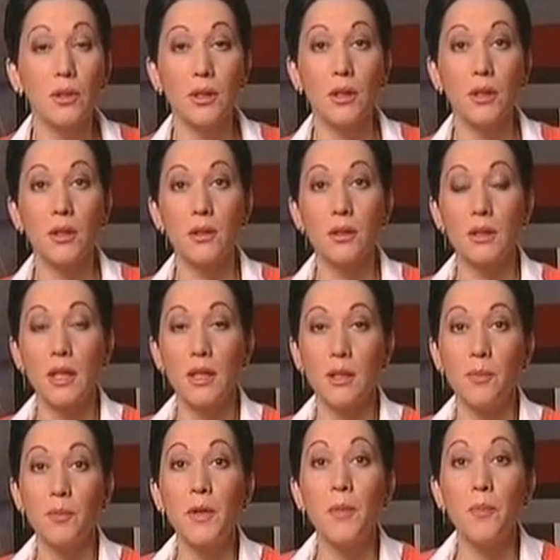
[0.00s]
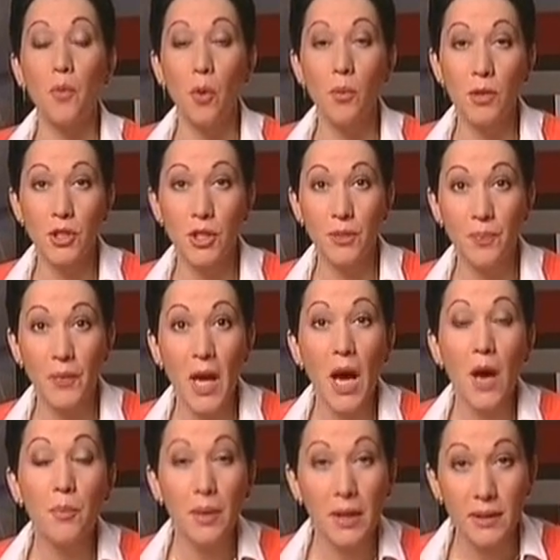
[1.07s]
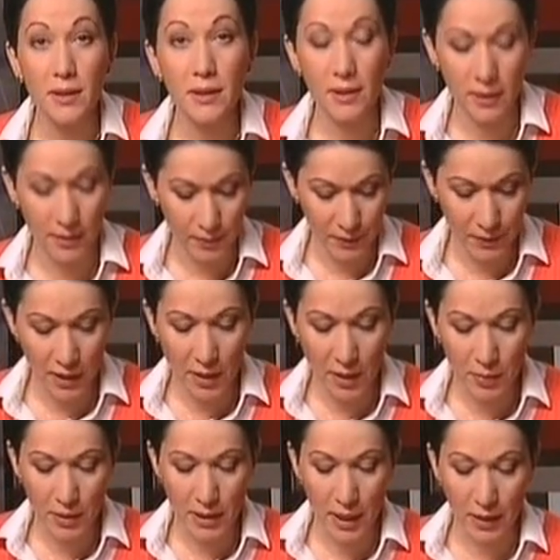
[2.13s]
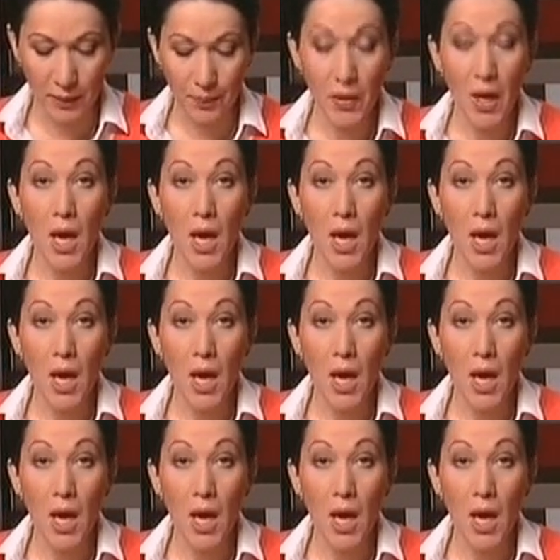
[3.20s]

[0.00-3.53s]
И, кстати, при помощи простых египтян.